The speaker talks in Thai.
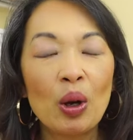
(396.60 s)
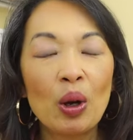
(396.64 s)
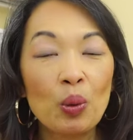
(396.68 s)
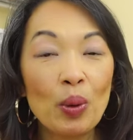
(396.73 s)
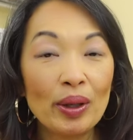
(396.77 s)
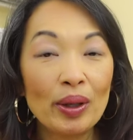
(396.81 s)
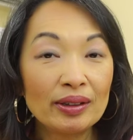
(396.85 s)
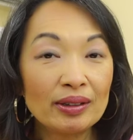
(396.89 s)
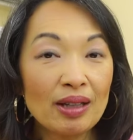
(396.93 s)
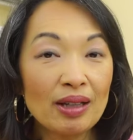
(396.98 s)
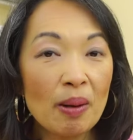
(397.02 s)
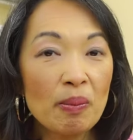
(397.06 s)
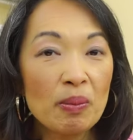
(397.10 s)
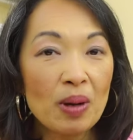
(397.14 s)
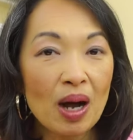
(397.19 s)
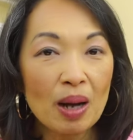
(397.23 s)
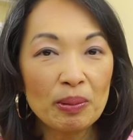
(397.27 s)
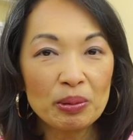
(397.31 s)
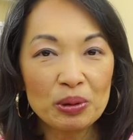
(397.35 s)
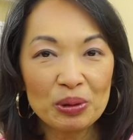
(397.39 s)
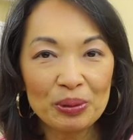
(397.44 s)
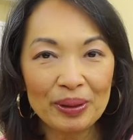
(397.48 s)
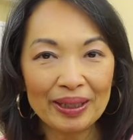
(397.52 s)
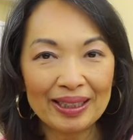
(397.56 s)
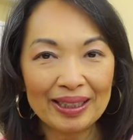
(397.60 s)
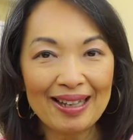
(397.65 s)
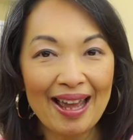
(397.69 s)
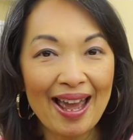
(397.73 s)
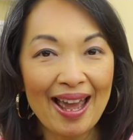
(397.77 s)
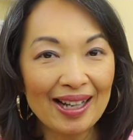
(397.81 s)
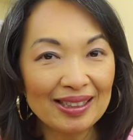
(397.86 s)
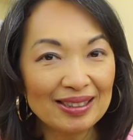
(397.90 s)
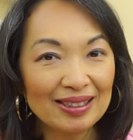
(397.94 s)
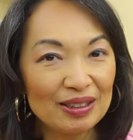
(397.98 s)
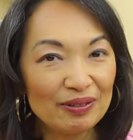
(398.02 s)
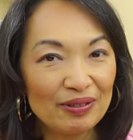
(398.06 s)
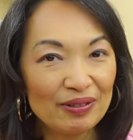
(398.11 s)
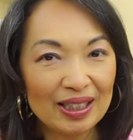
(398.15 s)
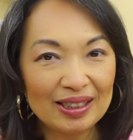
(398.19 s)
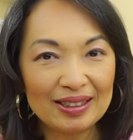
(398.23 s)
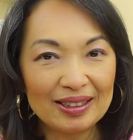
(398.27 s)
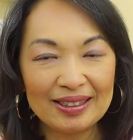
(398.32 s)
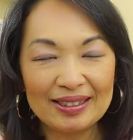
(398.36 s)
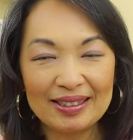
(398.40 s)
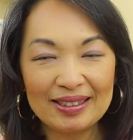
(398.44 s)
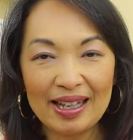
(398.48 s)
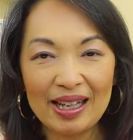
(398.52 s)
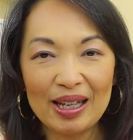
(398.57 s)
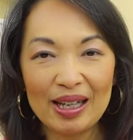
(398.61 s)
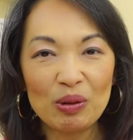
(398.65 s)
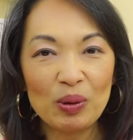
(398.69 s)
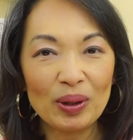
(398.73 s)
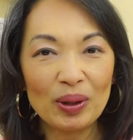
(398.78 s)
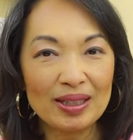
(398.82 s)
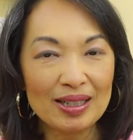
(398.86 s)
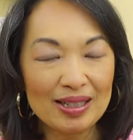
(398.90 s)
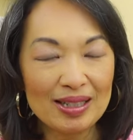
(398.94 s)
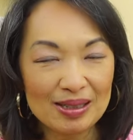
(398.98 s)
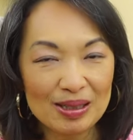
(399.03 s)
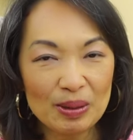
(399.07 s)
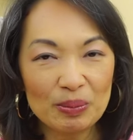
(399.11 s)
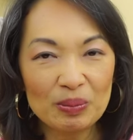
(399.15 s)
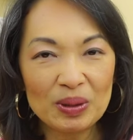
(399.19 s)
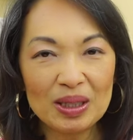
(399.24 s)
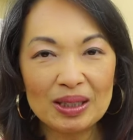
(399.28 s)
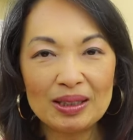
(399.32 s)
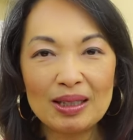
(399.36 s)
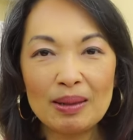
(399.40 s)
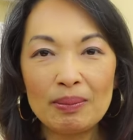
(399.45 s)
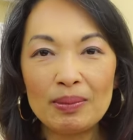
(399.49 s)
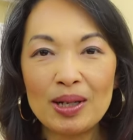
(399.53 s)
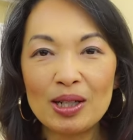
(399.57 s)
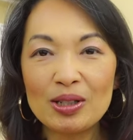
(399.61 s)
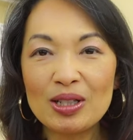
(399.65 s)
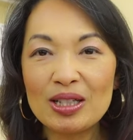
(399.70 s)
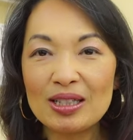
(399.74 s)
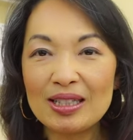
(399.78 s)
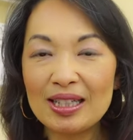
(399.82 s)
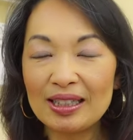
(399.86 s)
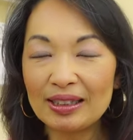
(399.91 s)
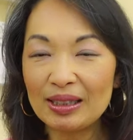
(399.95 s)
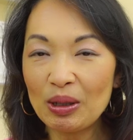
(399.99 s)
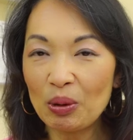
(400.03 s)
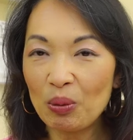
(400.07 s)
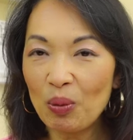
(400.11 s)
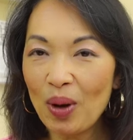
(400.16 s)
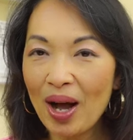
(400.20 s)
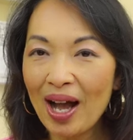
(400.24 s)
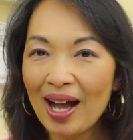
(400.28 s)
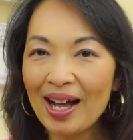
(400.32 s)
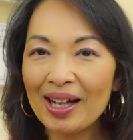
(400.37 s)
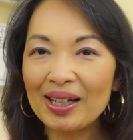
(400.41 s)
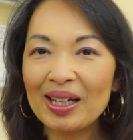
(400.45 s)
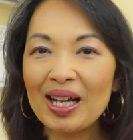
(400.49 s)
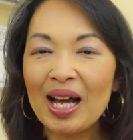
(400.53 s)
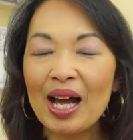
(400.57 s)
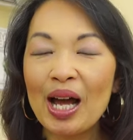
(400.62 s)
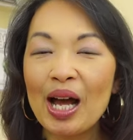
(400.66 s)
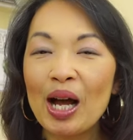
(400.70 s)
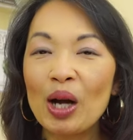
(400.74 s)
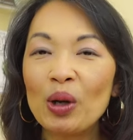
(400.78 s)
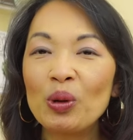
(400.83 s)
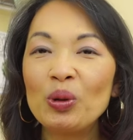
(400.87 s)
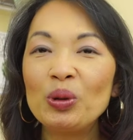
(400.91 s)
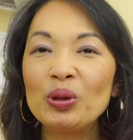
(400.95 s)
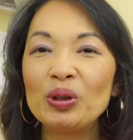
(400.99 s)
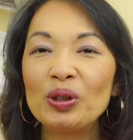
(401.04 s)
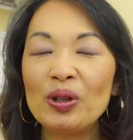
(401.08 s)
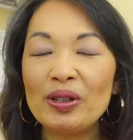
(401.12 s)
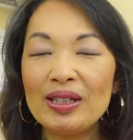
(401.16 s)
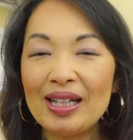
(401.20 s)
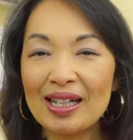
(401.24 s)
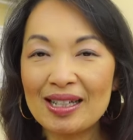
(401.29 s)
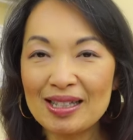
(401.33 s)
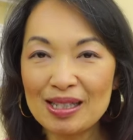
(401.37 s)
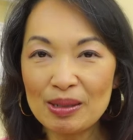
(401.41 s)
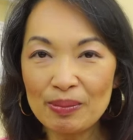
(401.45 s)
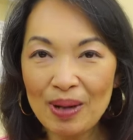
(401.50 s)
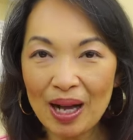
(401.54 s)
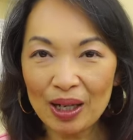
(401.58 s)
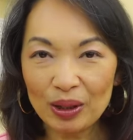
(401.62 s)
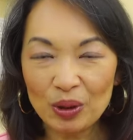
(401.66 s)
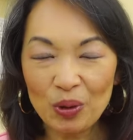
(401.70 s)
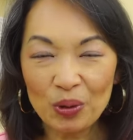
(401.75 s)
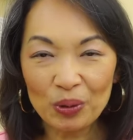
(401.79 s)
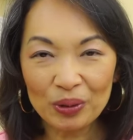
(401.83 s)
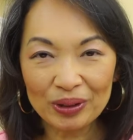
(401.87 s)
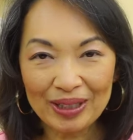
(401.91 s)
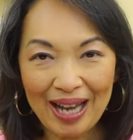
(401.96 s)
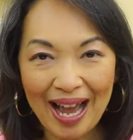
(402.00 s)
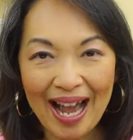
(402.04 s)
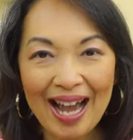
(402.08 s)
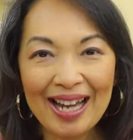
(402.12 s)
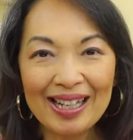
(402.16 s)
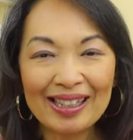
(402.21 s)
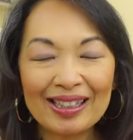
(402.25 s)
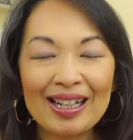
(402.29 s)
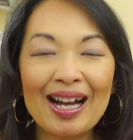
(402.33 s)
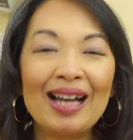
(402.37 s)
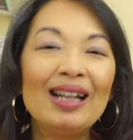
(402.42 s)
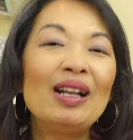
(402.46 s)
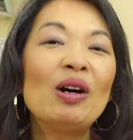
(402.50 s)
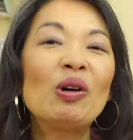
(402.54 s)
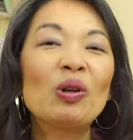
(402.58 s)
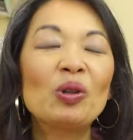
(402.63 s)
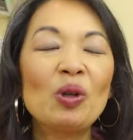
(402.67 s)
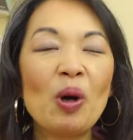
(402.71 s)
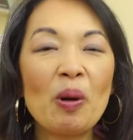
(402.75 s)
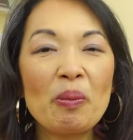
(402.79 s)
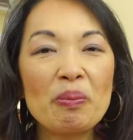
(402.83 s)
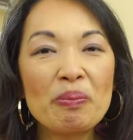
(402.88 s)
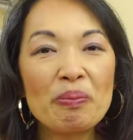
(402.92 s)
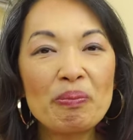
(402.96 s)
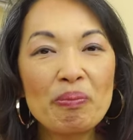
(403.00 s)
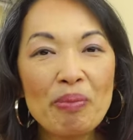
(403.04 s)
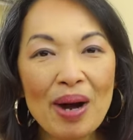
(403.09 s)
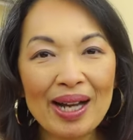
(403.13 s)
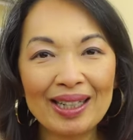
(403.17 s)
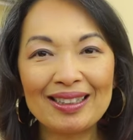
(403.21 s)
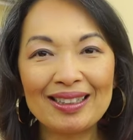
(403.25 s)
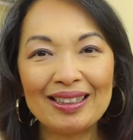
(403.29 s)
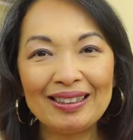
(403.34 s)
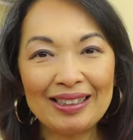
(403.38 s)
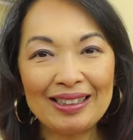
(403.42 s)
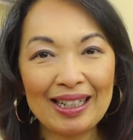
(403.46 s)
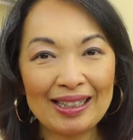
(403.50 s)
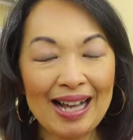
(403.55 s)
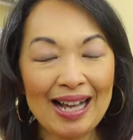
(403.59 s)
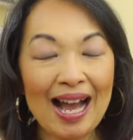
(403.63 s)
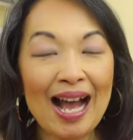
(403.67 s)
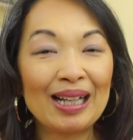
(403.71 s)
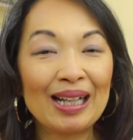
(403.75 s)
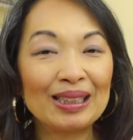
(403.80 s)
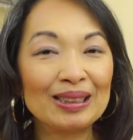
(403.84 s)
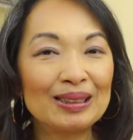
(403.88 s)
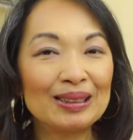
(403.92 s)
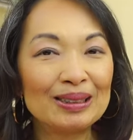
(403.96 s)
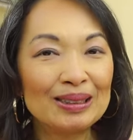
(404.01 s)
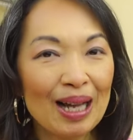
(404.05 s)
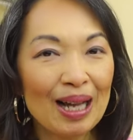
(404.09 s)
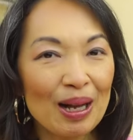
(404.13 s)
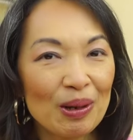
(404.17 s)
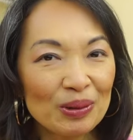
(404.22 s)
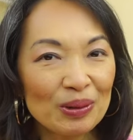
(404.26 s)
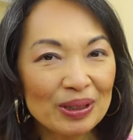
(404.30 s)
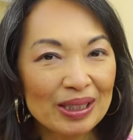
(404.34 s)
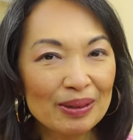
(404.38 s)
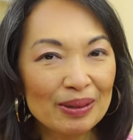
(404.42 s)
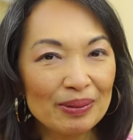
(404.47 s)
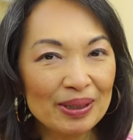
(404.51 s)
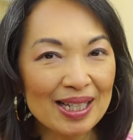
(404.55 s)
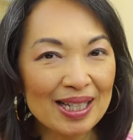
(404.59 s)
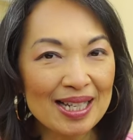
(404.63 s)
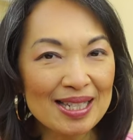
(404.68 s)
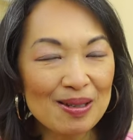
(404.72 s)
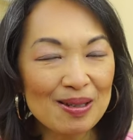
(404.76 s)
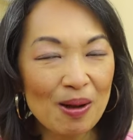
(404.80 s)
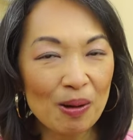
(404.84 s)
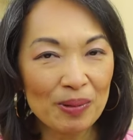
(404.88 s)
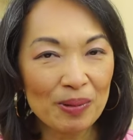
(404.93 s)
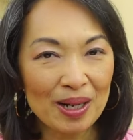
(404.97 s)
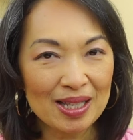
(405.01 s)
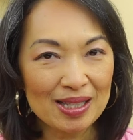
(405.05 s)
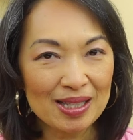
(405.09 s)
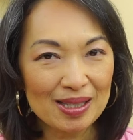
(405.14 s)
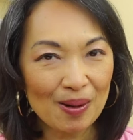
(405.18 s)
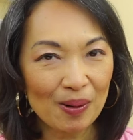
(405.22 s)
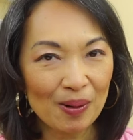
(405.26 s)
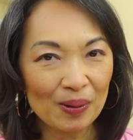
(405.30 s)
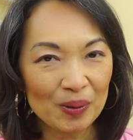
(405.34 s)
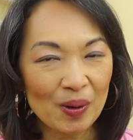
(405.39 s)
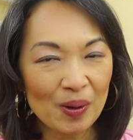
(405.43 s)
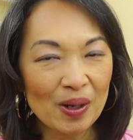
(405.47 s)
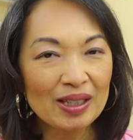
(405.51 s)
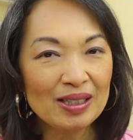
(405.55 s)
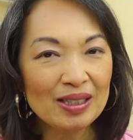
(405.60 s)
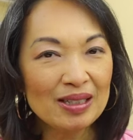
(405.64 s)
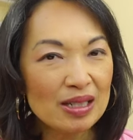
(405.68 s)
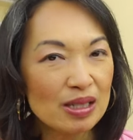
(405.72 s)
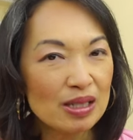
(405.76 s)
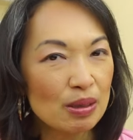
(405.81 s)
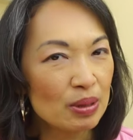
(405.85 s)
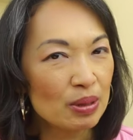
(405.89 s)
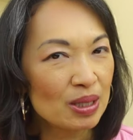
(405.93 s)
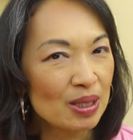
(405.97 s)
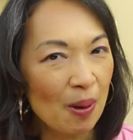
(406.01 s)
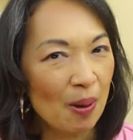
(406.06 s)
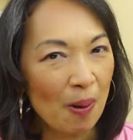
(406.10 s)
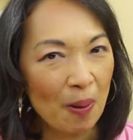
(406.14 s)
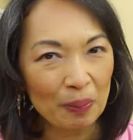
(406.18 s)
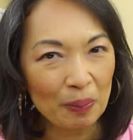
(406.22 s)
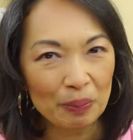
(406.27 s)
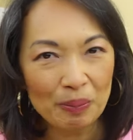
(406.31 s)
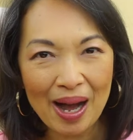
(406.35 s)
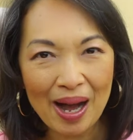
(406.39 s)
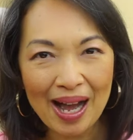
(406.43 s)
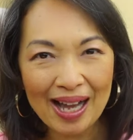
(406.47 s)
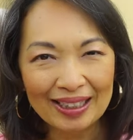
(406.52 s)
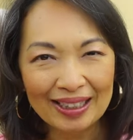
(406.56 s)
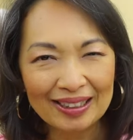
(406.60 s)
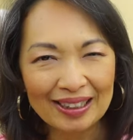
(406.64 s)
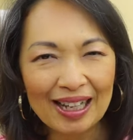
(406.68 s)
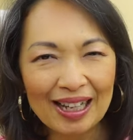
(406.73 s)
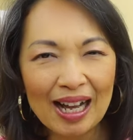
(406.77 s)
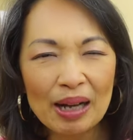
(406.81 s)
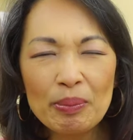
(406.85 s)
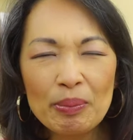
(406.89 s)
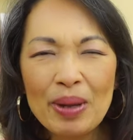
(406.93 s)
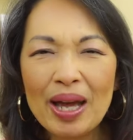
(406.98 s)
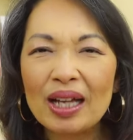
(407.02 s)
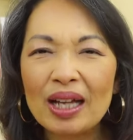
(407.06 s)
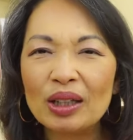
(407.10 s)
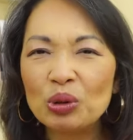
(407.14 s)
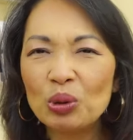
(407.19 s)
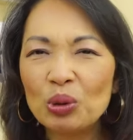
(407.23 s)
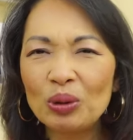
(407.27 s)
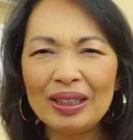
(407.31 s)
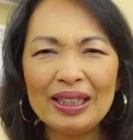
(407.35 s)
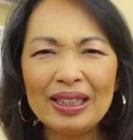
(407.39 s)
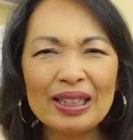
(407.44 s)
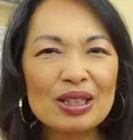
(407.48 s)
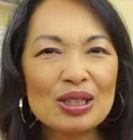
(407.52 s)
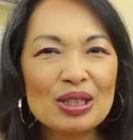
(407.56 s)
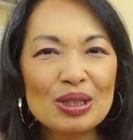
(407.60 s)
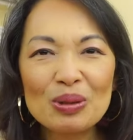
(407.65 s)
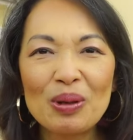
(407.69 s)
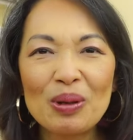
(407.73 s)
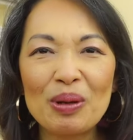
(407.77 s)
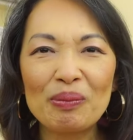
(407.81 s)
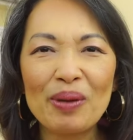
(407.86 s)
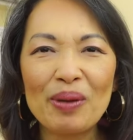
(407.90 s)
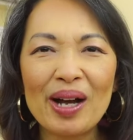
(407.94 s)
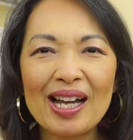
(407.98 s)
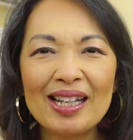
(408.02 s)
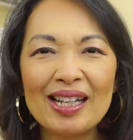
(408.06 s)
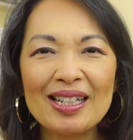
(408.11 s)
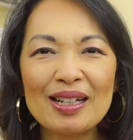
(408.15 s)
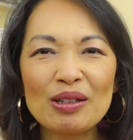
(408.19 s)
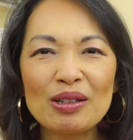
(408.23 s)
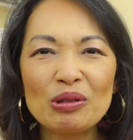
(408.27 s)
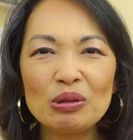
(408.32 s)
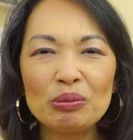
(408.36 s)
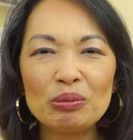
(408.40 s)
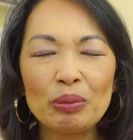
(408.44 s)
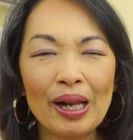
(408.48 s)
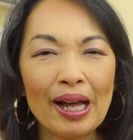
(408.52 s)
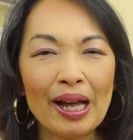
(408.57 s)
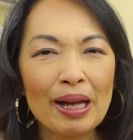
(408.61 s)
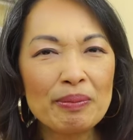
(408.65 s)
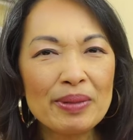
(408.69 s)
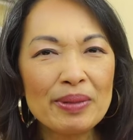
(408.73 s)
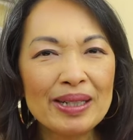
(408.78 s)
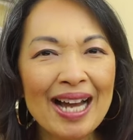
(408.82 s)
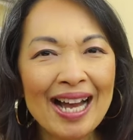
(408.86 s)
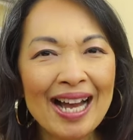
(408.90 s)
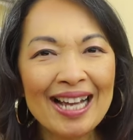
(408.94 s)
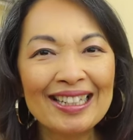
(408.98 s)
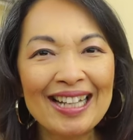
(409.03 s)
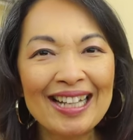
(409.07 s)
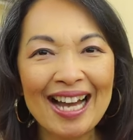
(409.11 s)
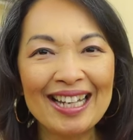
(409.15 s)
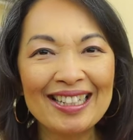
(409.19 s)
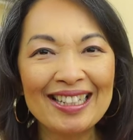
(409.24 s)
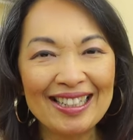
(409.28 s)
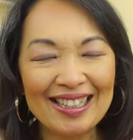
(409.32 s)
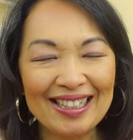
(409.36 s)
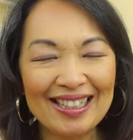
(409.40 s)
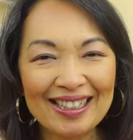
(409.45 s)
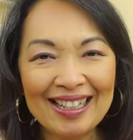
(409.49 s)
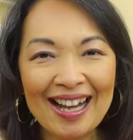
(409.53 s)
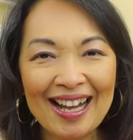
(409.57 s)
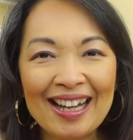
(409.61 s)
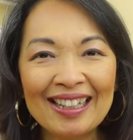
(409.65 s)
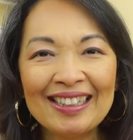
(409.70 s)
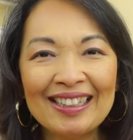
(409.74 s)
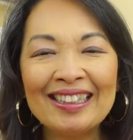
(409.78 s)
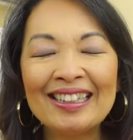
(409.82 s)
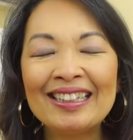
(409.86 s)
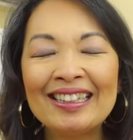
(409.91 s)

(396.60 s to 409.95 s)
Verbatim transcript: ควอนตัมอัปเกรดแอคทีเวตดินเอวันที่ 10 นี้เต็มแล้วจริง ๆ แต่ว่าคุณก็ยังสมัครลงได้นะคะ แล้วก็บัตรราคาเท่าเดิมนะคะ 2,222 บาทนะคะแหมตัวเลขสวยมากนะคุณพลาดไม่ได้งานนี้นะคะ